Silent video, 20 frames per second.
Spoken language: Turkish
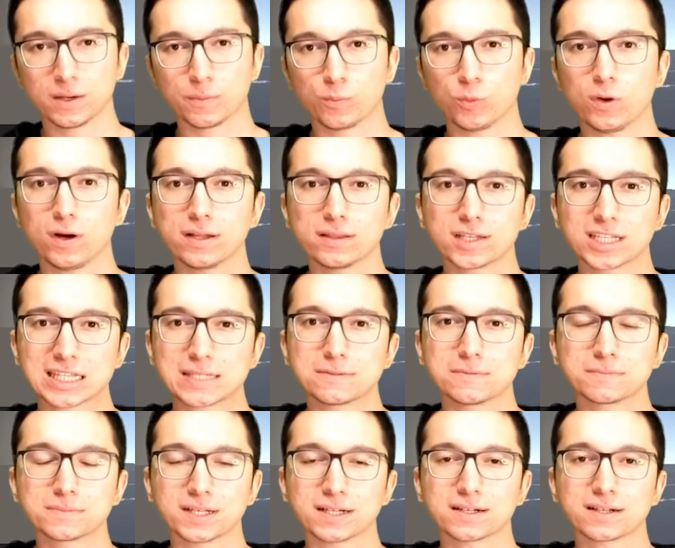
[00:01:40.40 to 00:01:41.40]
Bu
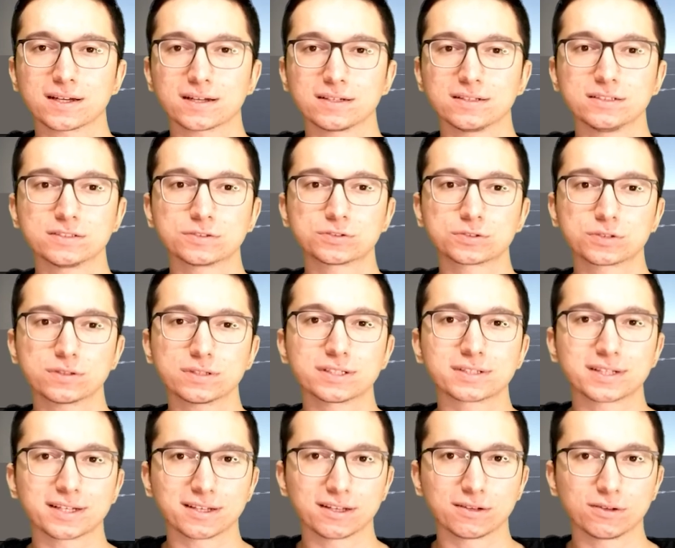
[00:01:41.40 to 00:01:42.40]
anlatımından kanalın
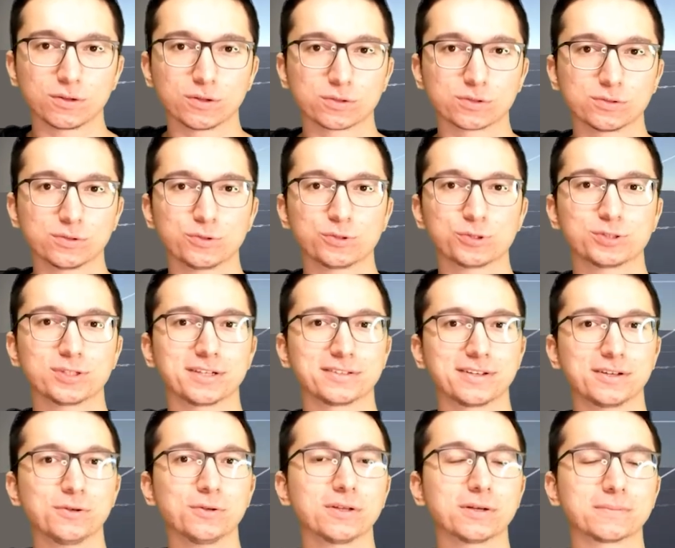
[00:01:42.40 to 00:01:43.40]
tutorial kanalı olduğunu
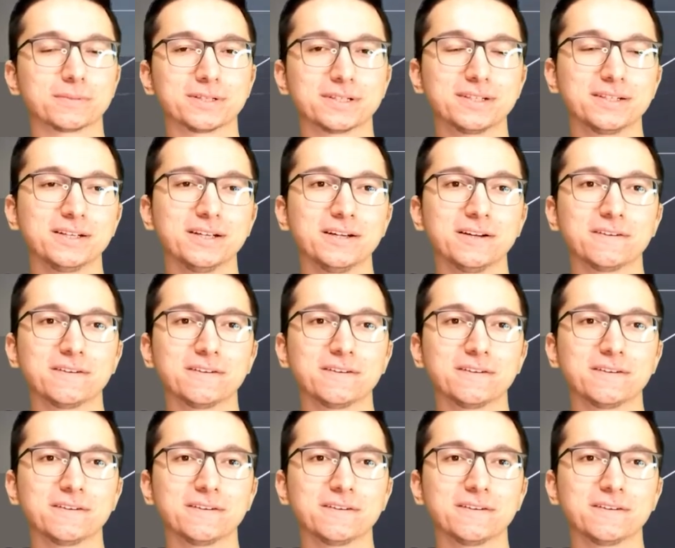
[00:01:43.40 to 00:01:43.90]
düşünenler olabilir.